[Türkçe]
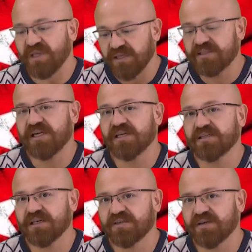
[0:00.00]
İtalya'nın
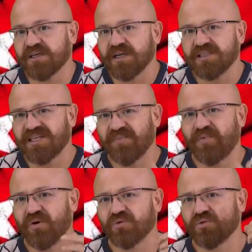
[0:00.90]
hakkı var.
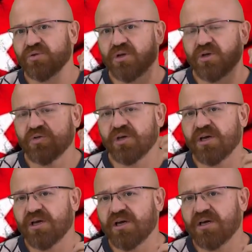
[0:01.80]
TPO'nun e,
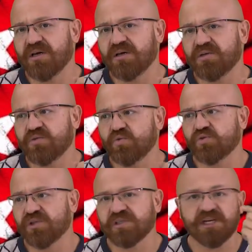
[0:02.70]

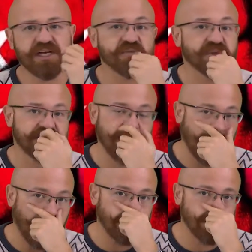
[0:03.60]
yüzdesi kaç
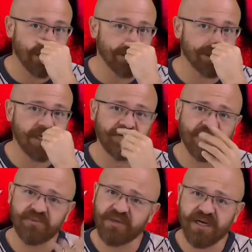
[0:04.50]
mesela? Hiç araştıran
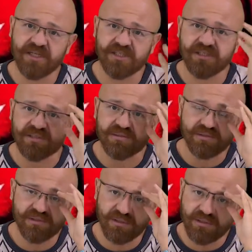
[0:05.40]
var mı? Bir araştırın.
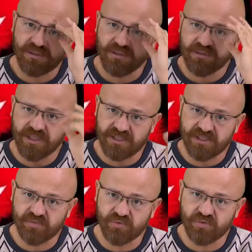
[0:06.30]

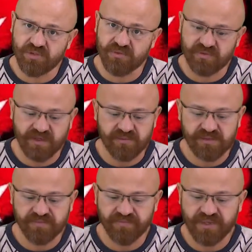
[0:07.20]
Azıcık bir yüzdemiz var
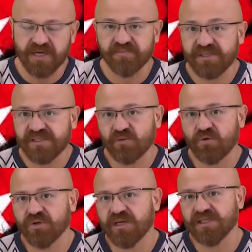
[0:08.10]
bizim. Yani biz
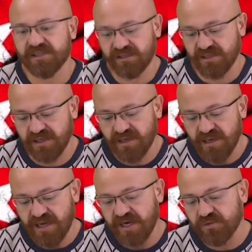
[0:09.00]
orada aslında
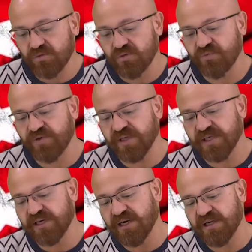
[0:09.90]
her türlü
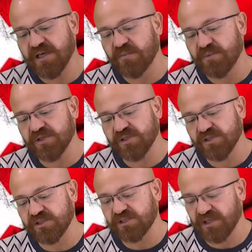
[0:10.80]
fedakarlığı yapmaya
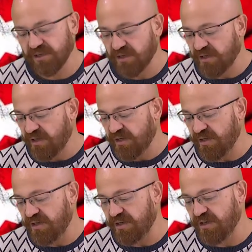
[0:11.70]
çalışırken
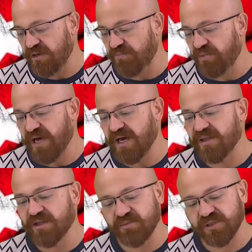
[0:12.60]
e, pay
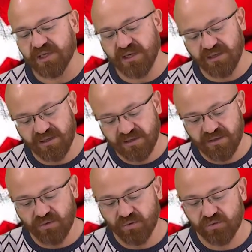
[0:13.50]
anlamında
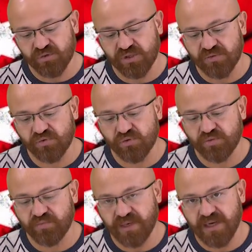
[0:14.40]
e, oldukça
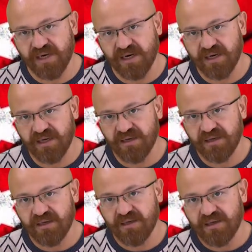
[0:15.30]
düşük
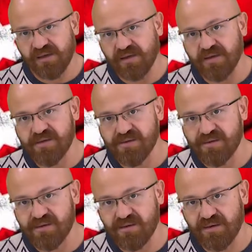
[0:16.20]
paylarla e,
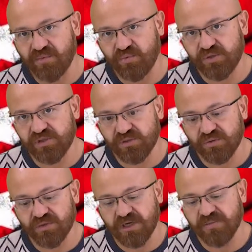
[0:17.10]
bu işi
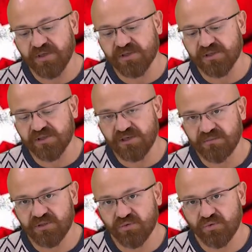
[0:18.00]
kotarmaya
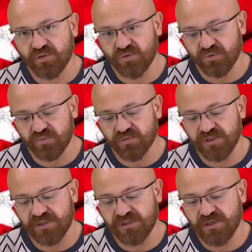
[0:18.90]
çalışan bir ülke
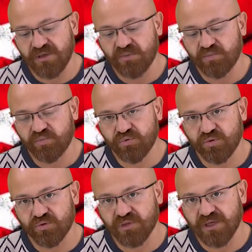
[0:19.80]
durumundayız. Bu
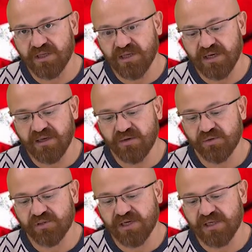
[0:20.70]
noktaya da
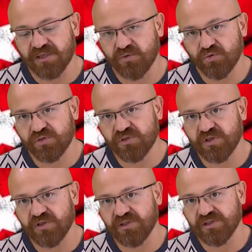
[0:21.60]
özellikle Türk
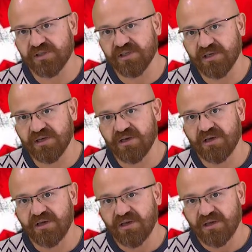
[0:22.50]
stratejistleri
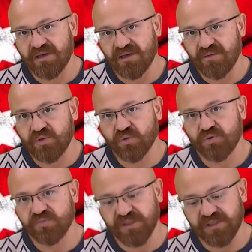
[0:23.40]
e, bir
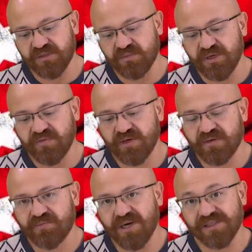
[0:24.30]
yorum getirmeli
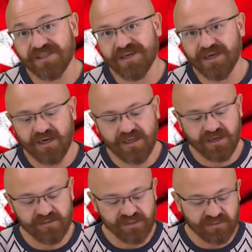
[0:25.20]
ve bazı kararlar
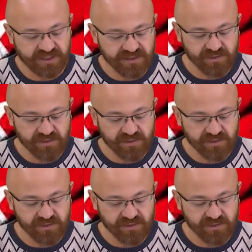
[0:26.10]
almalı bana